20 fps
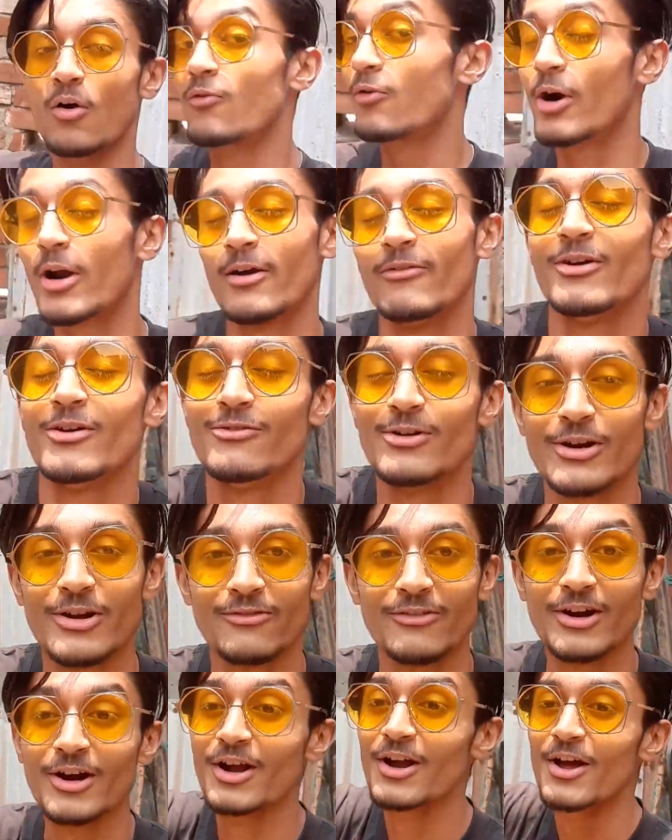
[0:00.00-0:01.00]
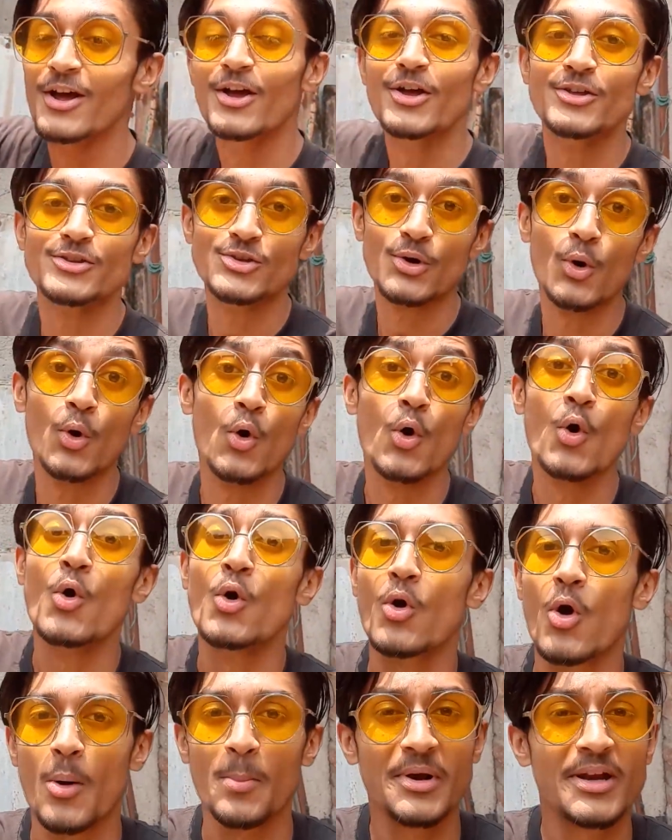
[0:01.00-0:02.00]
হোয়াট এভার হোয়াট এভার সো
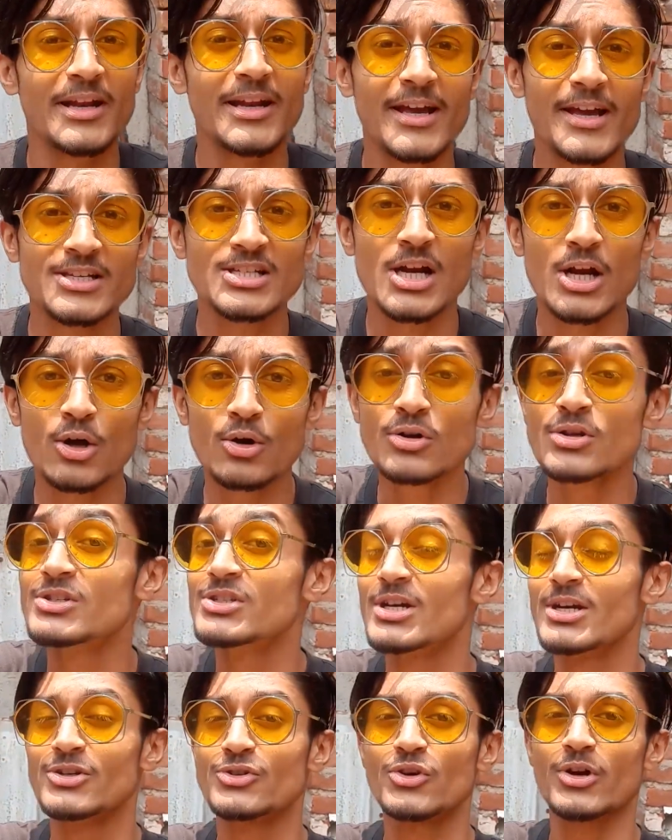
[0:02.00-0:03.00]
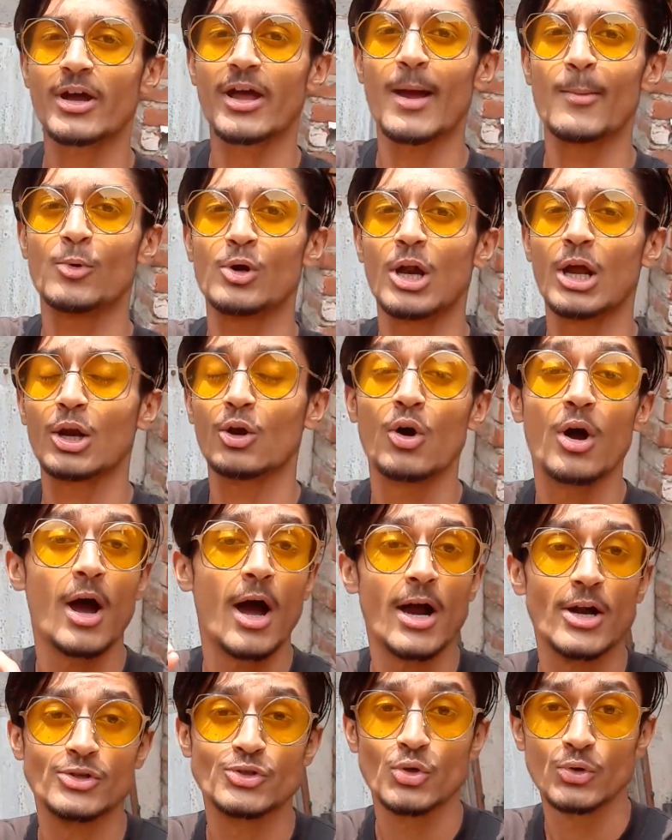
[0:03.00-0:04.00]
কমেন্টে লিখে জানাও যে ইন্ট্রোটা কেমন লাগলো
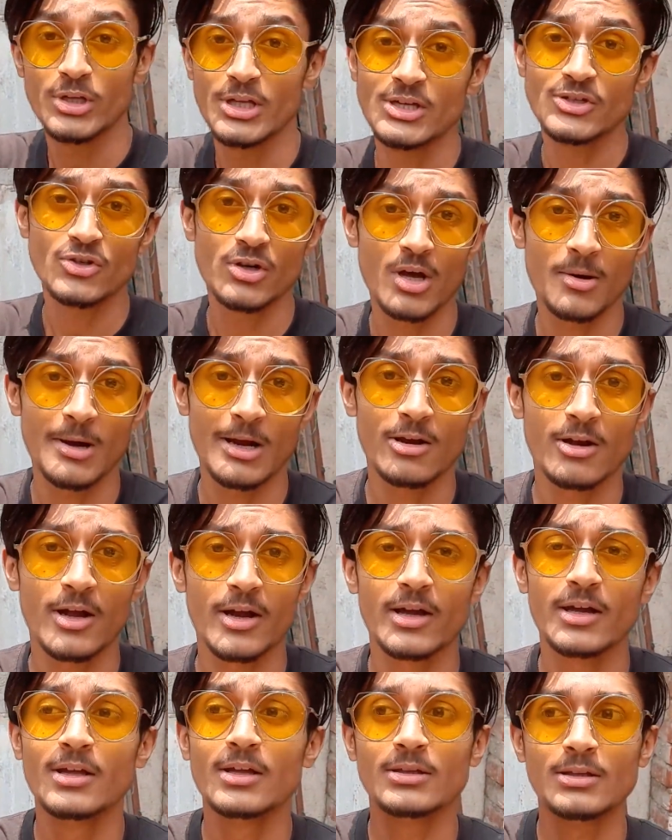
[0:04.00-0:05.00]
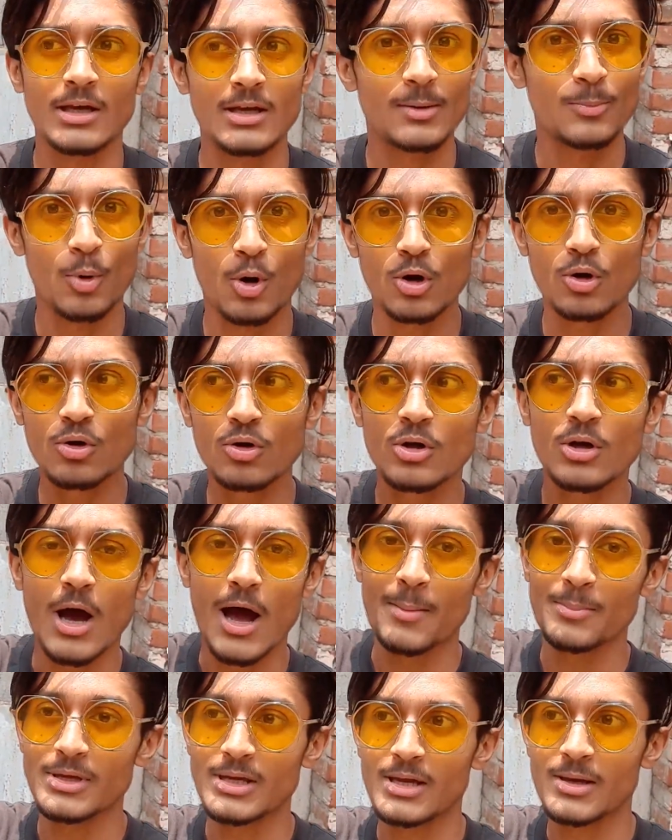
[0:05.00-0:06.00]
আর যদি ইন্ট্রোটা ভালো লাগে তাহলে বলো
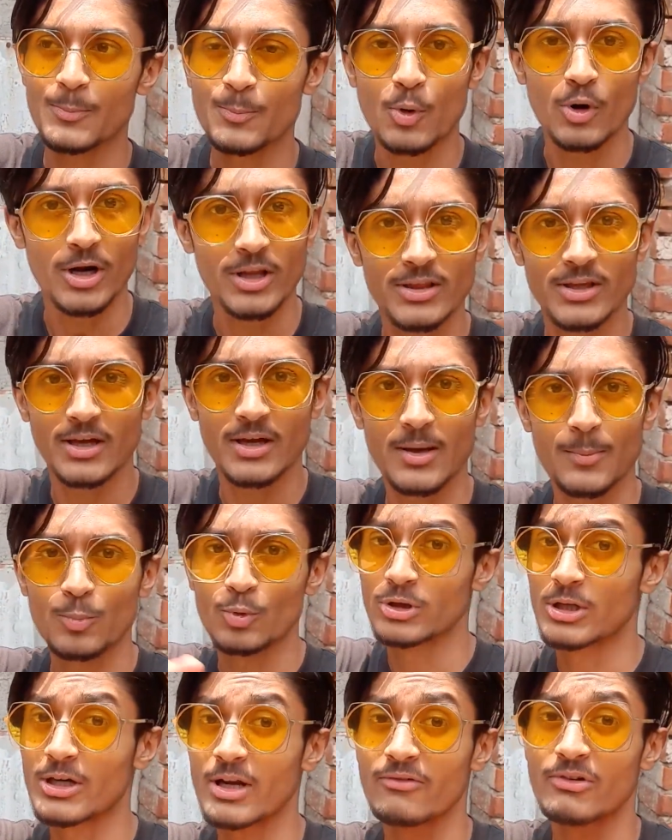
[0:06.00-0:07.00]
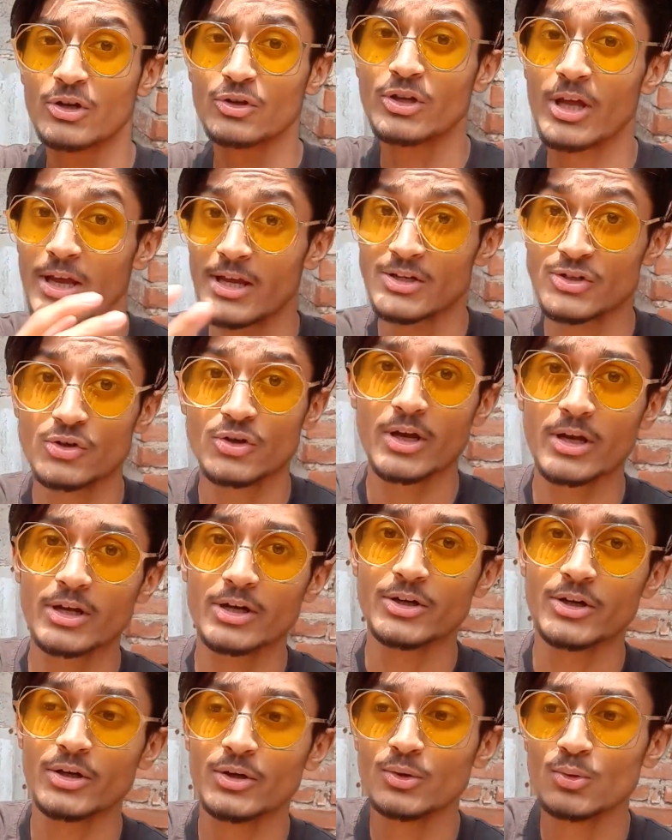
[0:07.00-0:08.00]
আমি পরের থেকে প্রত্যেকটা ভিডিওতে এই ইন্ট্রোটাই
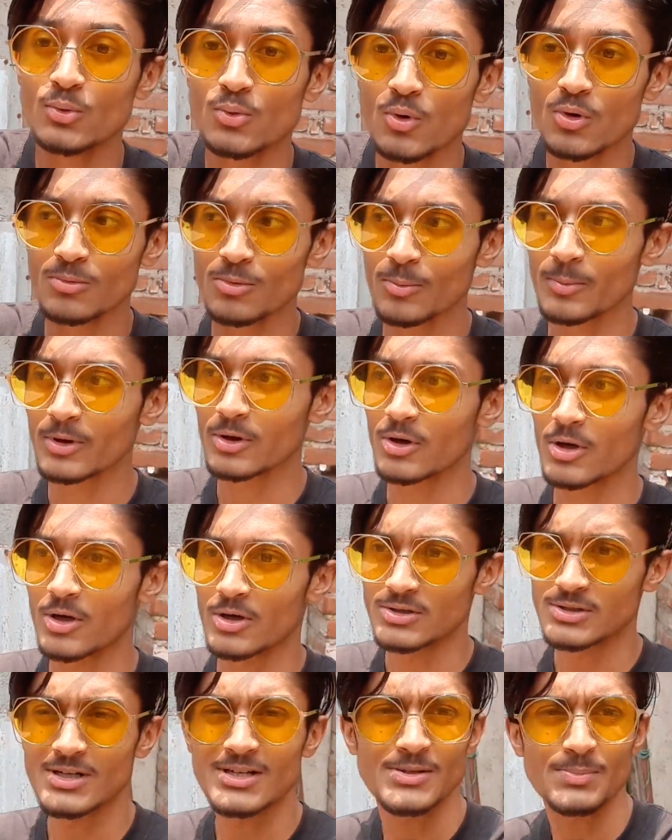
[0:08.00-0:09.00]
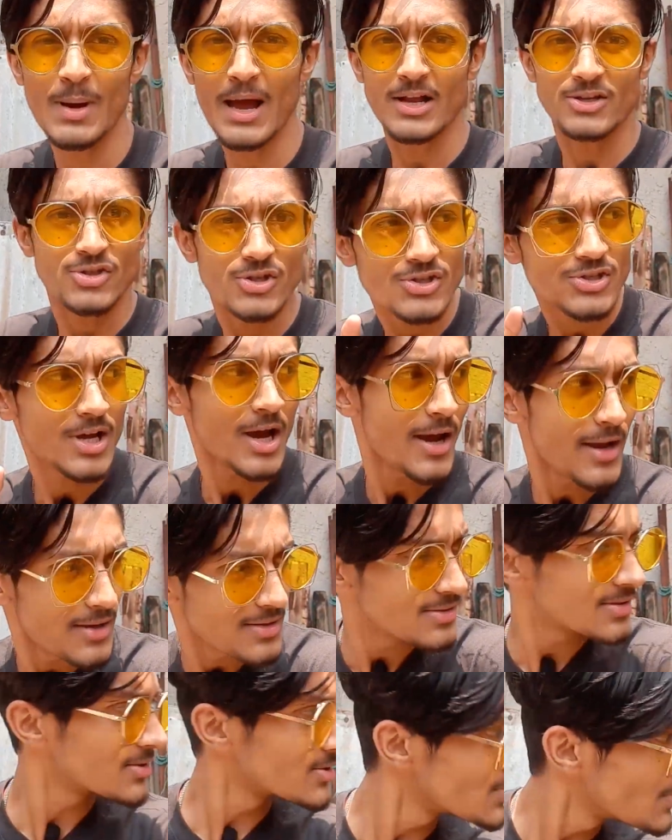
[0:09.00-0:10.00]
কন্টিনিউ করবো বিকজ ইটস ম্যাচেস গাইজ
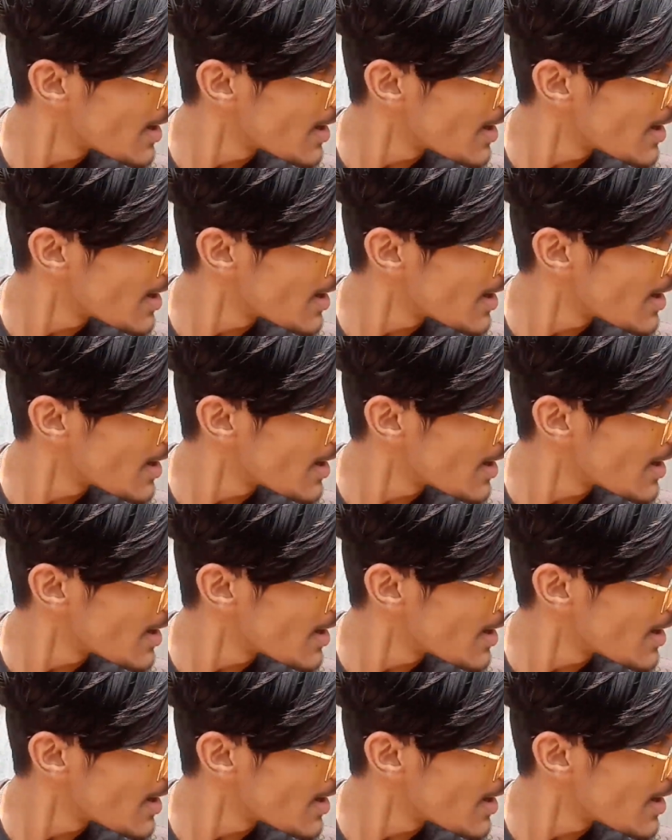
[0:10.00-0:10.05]
ইটস